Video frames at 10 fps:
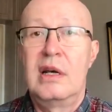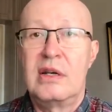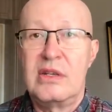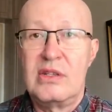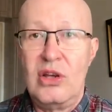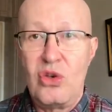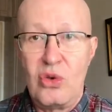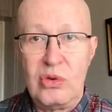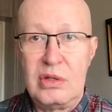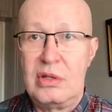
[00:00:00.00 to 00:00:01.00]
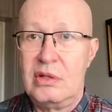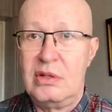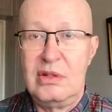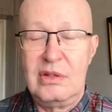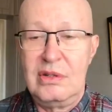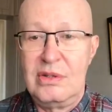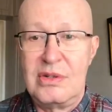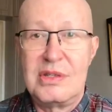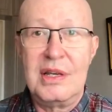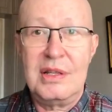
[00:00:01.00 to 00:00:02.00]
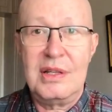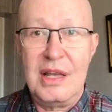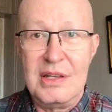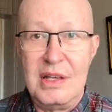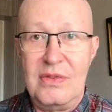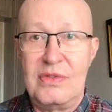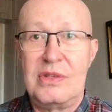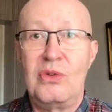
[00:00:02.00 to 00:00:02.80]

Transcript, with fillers: э, за счет э, цен на нефть.